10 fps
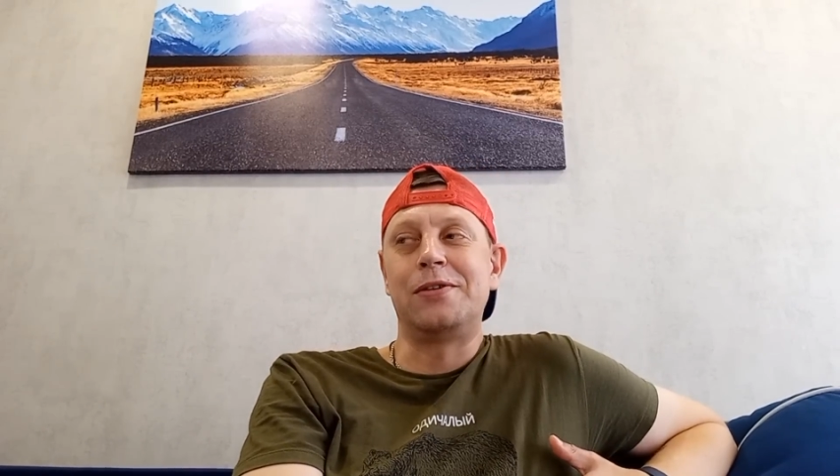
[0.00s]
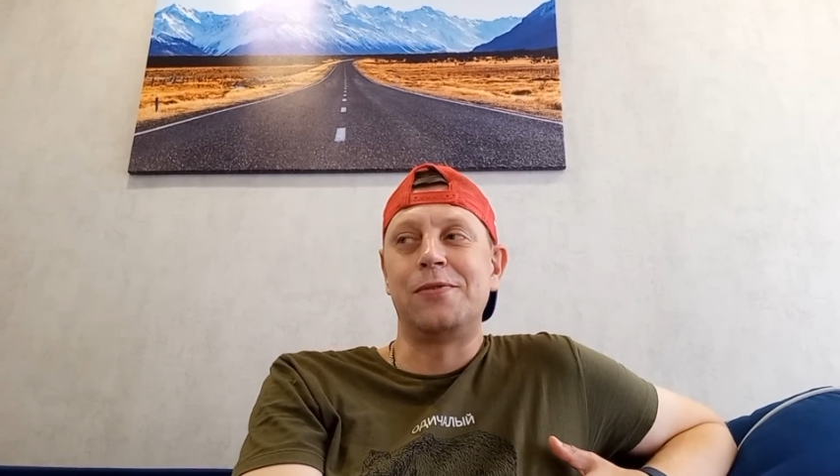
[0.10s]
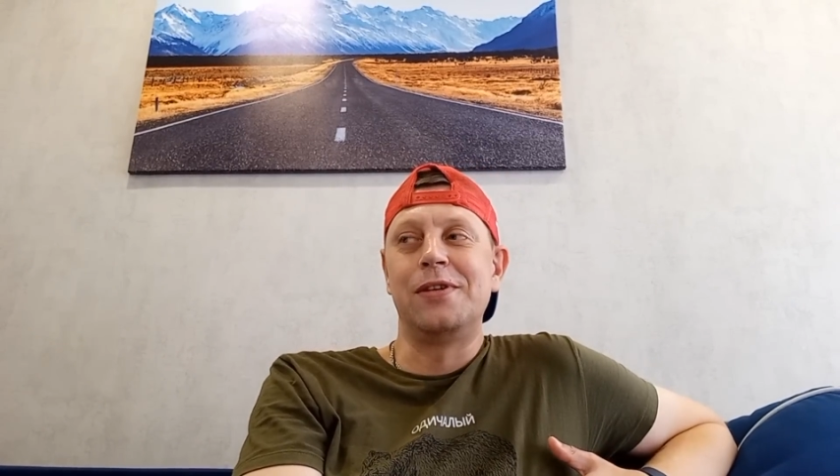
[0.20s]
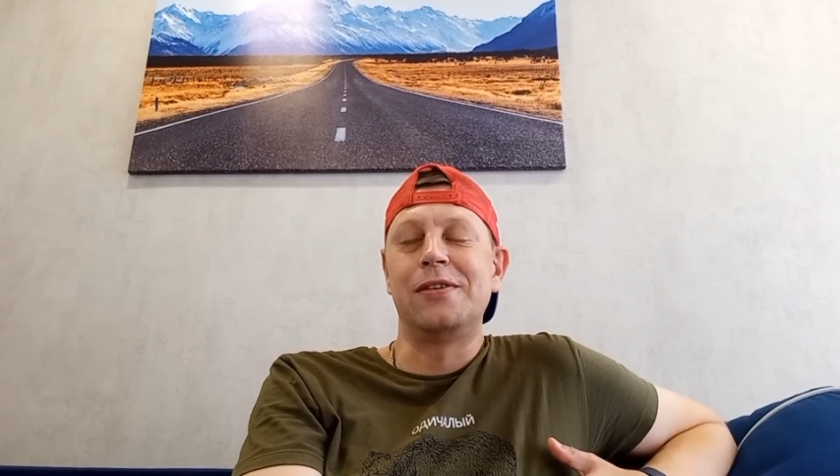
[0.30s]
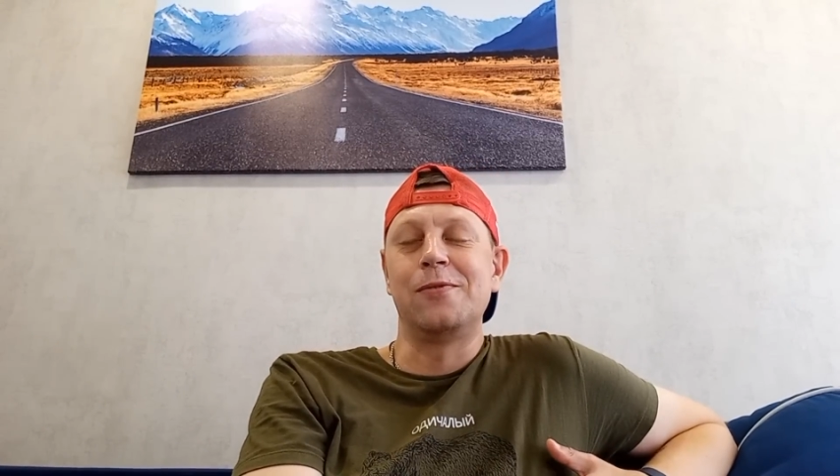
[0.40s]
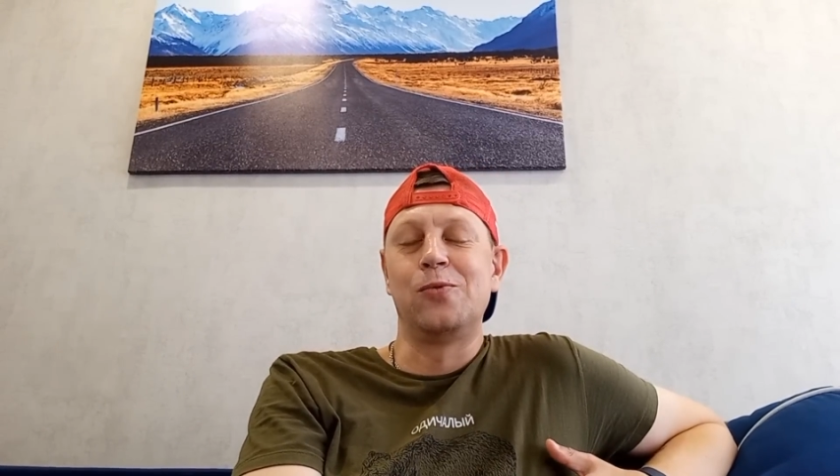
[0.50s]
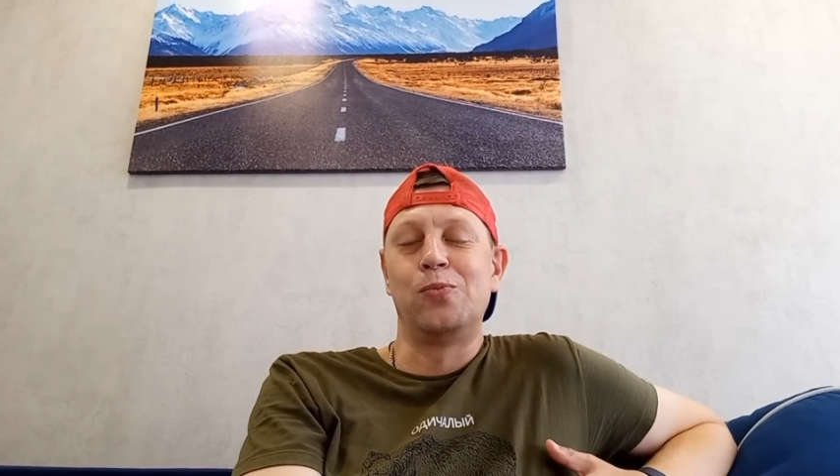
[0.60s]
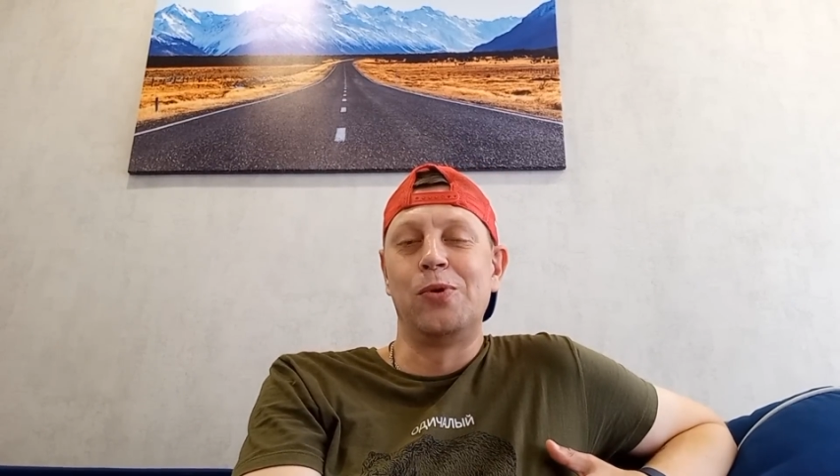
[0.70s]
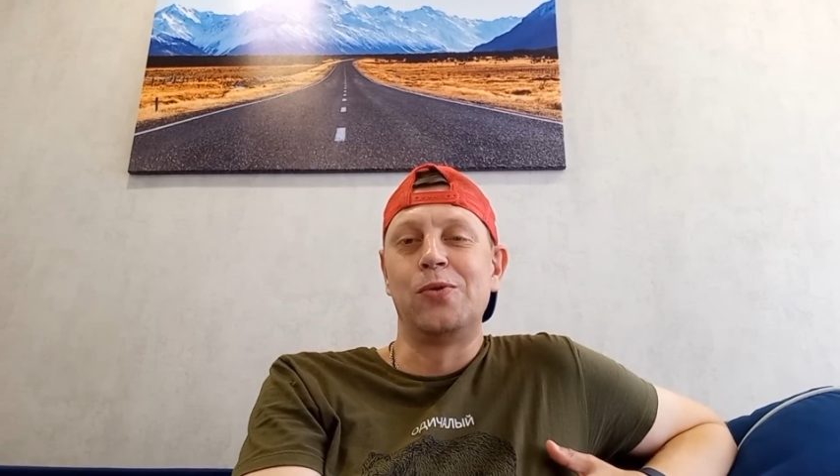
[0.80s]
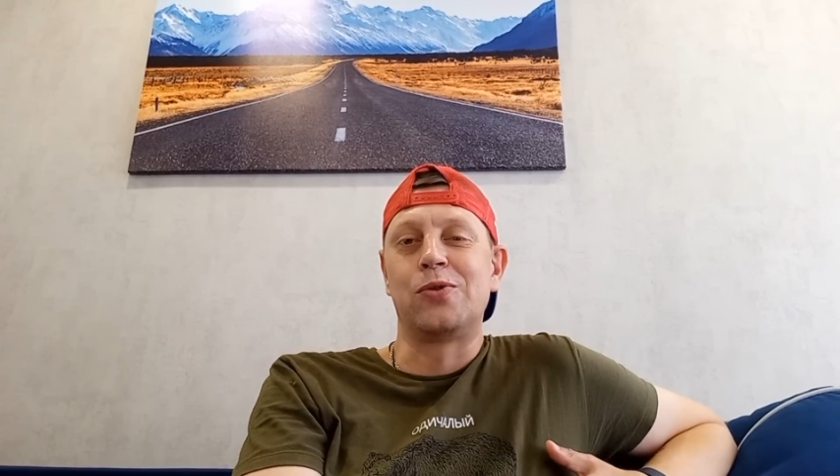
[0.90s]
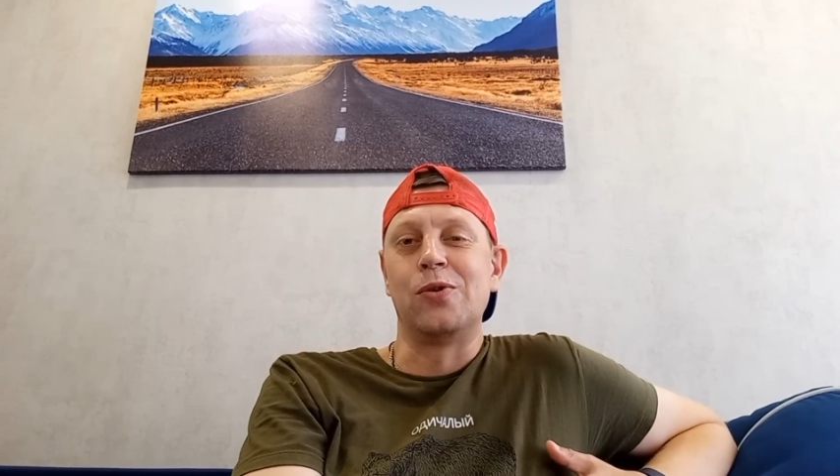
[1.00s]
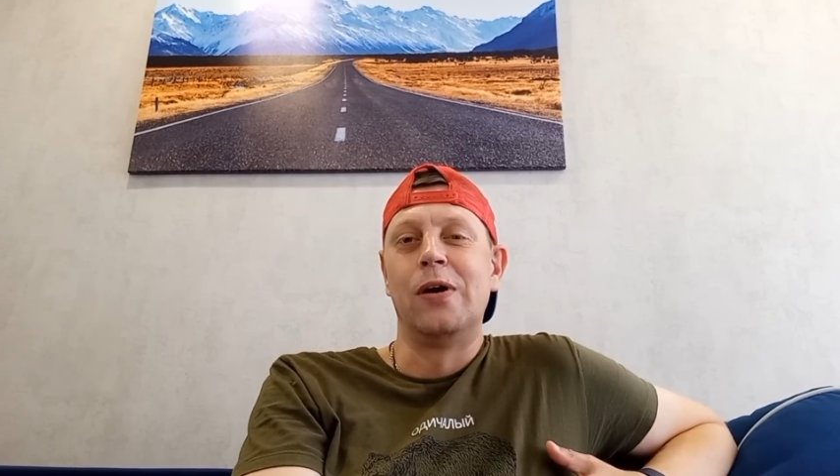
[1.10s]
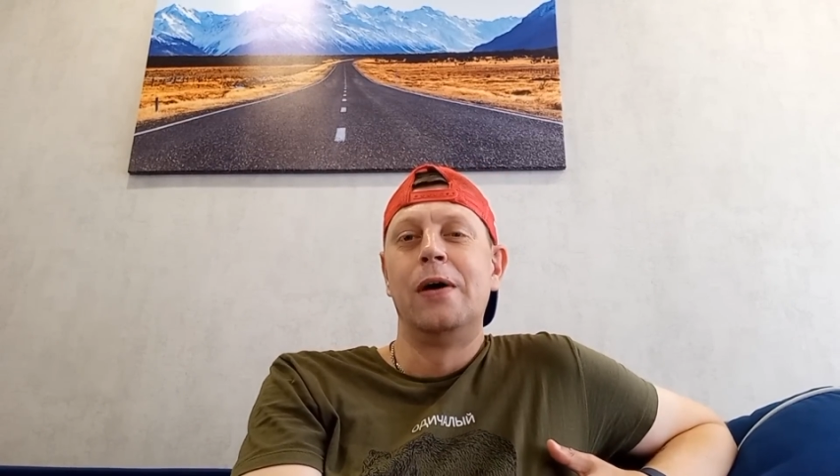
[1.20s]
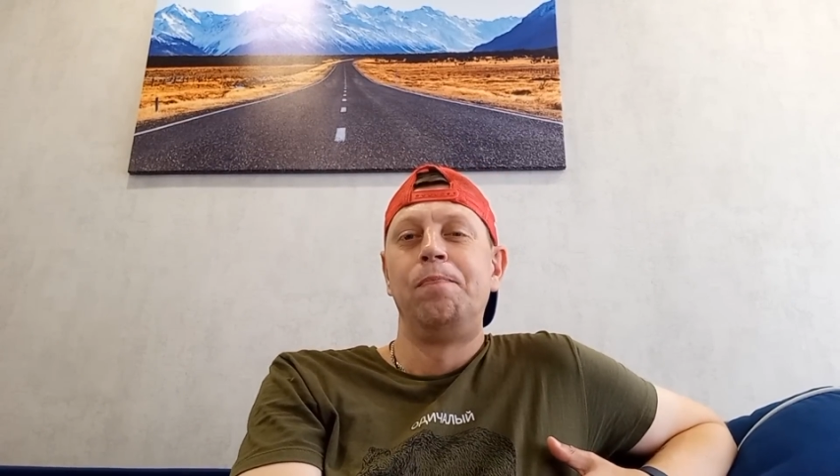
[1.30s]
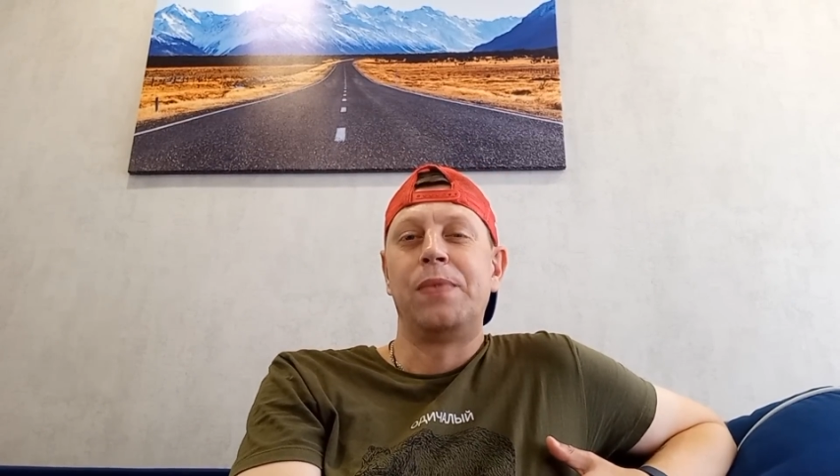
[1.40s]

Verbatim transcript: что дети думают, что